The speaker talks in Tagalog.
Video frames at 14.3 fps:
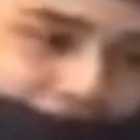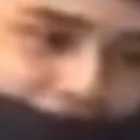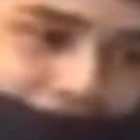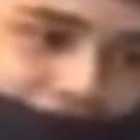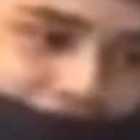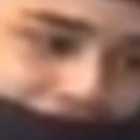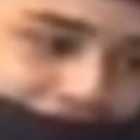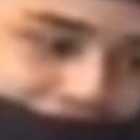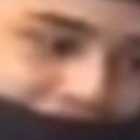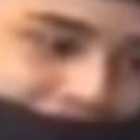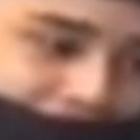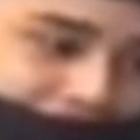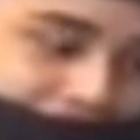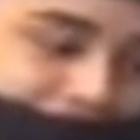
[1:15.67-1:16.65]
Tapos
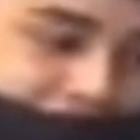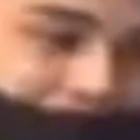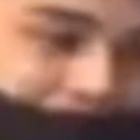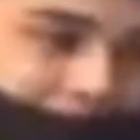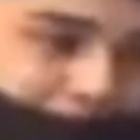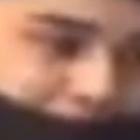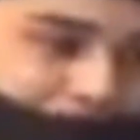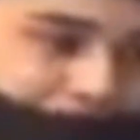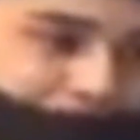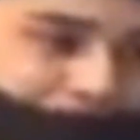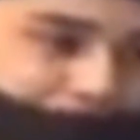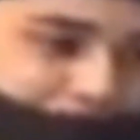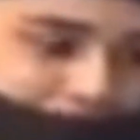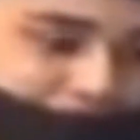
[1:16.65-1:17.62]
sinadya
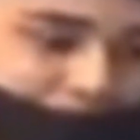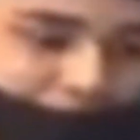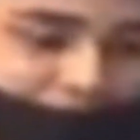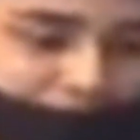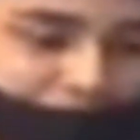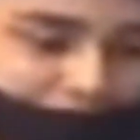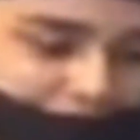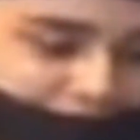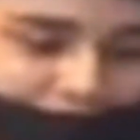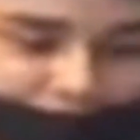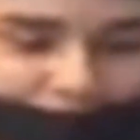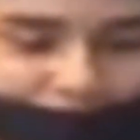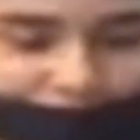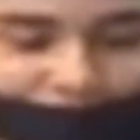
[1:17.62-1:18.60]
namin ni Sir
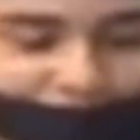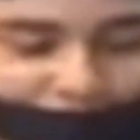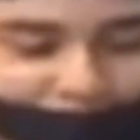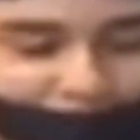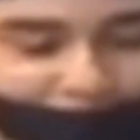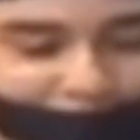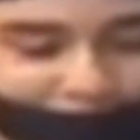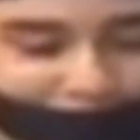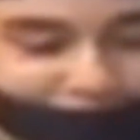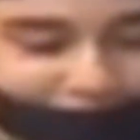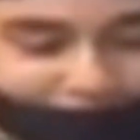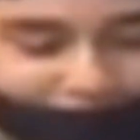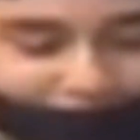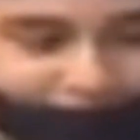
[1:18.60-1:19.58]
Rox yun.
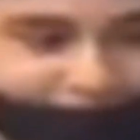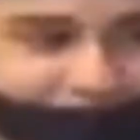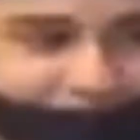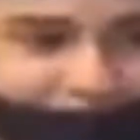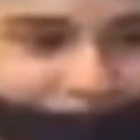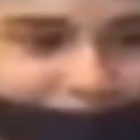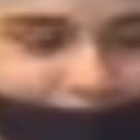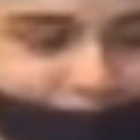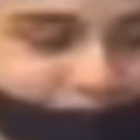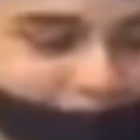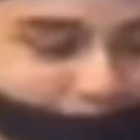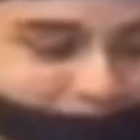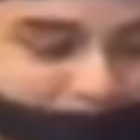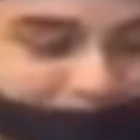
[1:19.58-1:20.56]
So
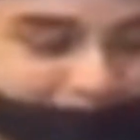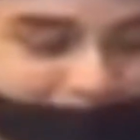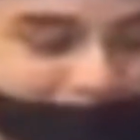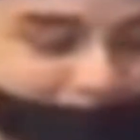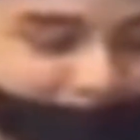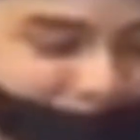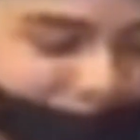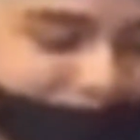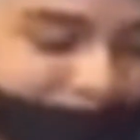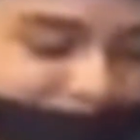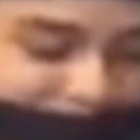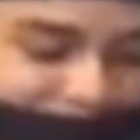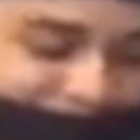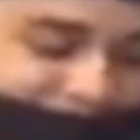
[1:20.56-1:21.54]
um, para mas halata
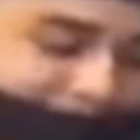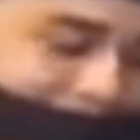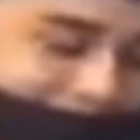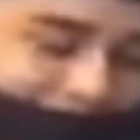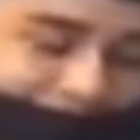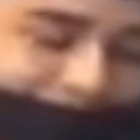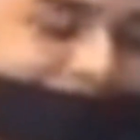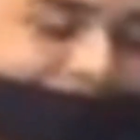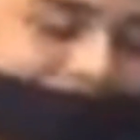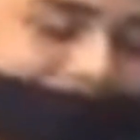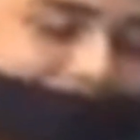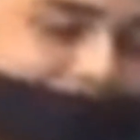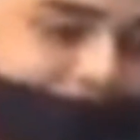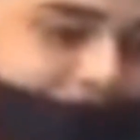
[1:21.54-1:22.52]
yung meaning ng song.
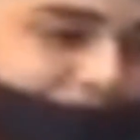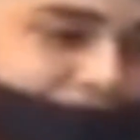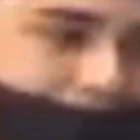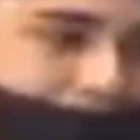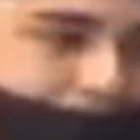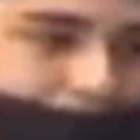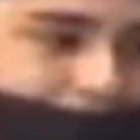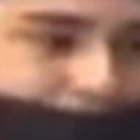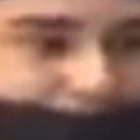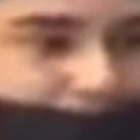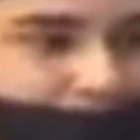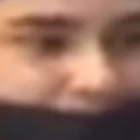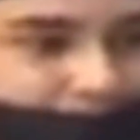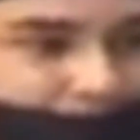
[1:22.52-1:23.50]
So dinededicate
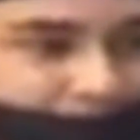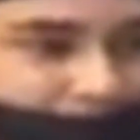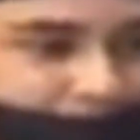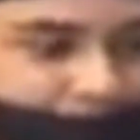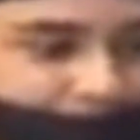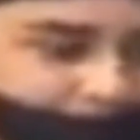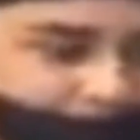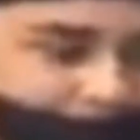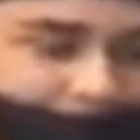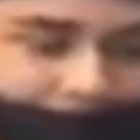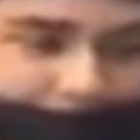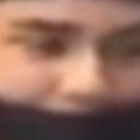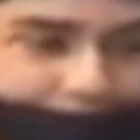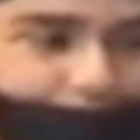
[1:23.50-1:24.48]
mo yung No One Else
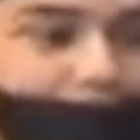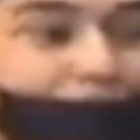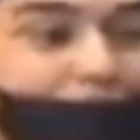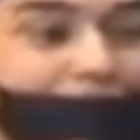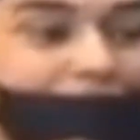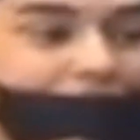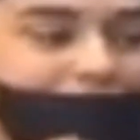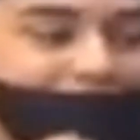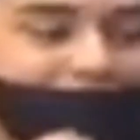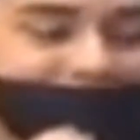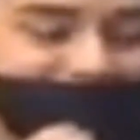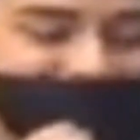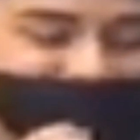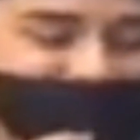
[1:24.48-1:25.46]
Kai? My my.
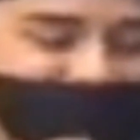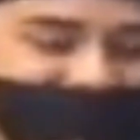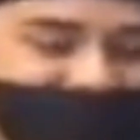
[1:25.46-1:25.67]
Ah!